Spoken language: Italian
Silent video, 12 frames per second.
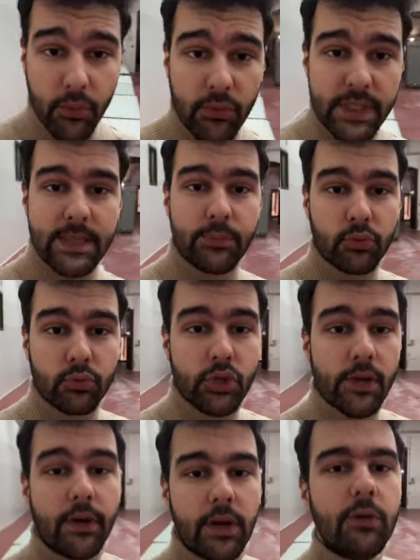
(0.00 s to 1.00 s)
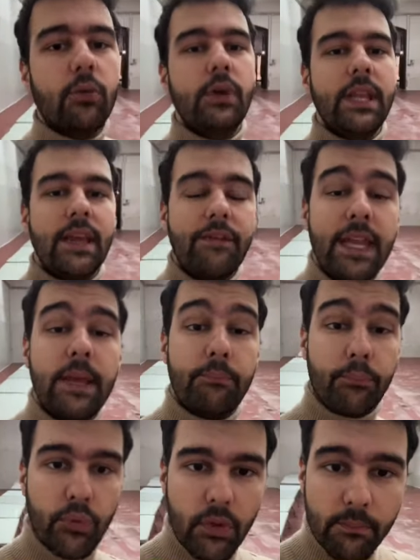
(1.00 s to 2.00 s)
qui si producevano alcuni dei
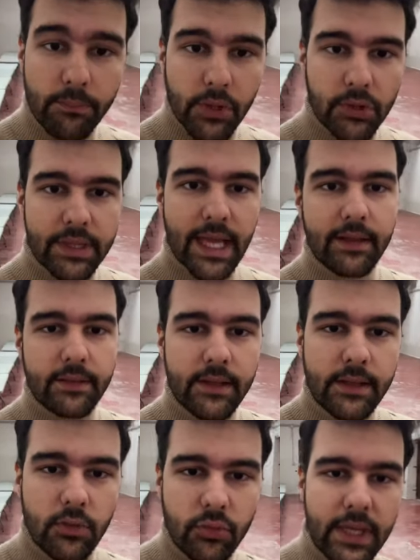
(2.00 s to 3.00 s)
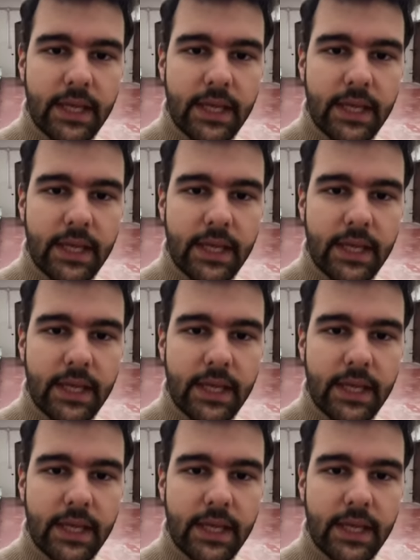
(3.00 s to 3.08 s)
vini più importanti di tutta